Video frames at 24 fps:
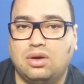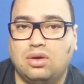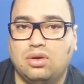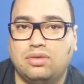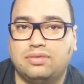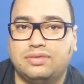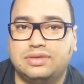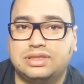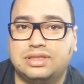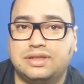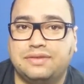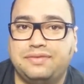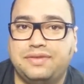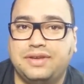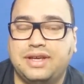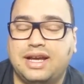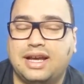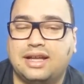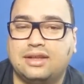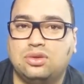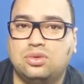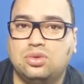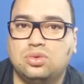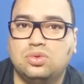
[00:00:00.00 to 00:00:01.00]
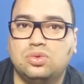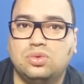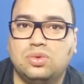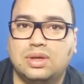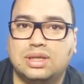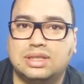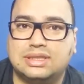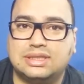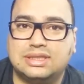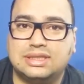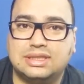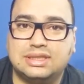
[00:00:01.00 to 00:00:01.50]
ou você fica
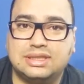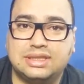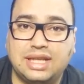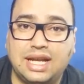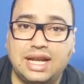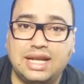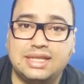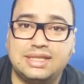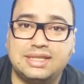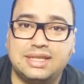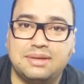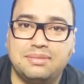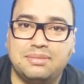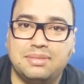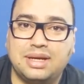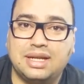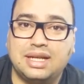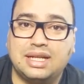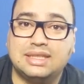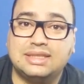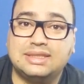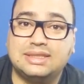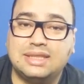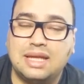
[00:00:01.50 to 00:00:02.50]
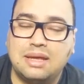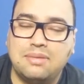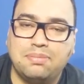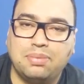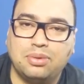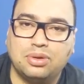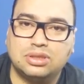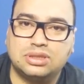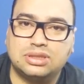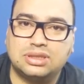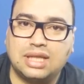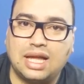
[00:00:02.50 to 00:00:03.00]
duas, três semanas sem
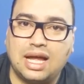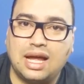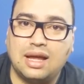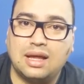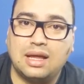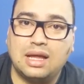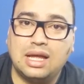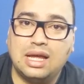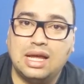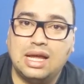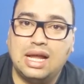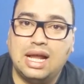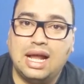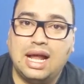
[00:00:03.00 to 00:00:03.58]
postar,